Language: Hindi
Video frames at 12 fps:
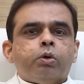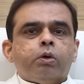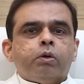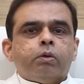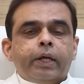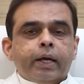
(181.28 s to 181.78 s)
जो
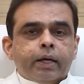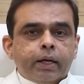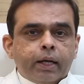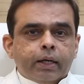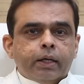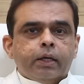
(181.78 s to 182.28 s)

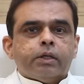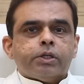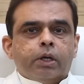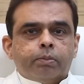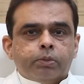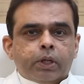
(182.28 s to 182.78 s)
देखने की
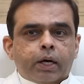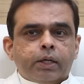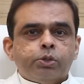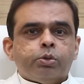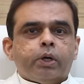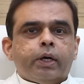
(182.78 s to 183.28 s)
क्षमता
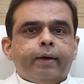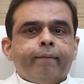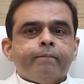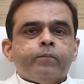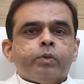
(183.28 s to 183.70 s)
है जो है